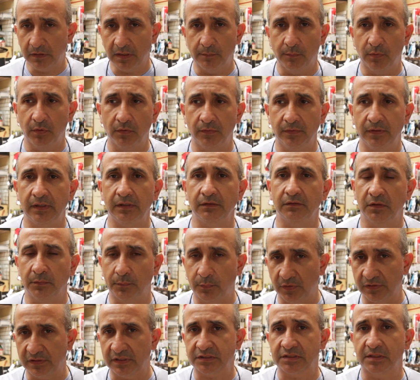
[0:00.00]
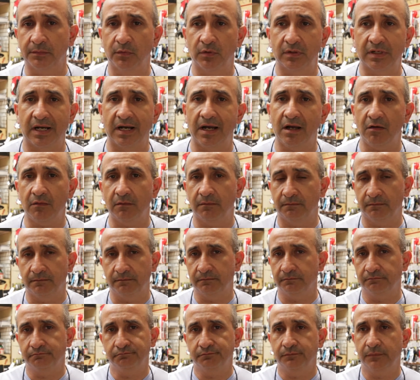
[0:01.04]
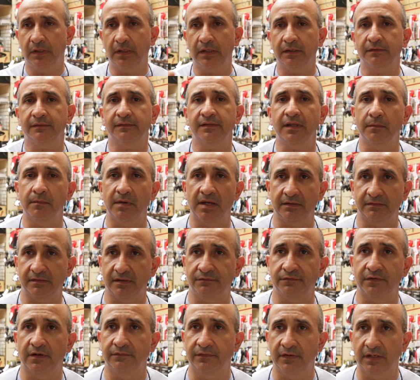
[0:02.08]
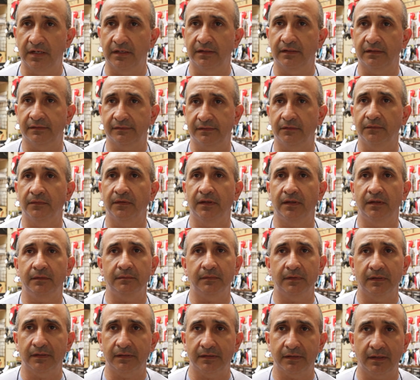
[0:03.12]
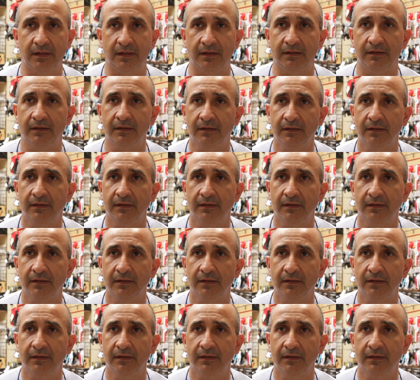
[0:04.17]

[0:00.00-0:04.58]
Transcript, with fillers: acabou indo, depois achamos o carro, a 100 metros da favela da São Rê, lá que é,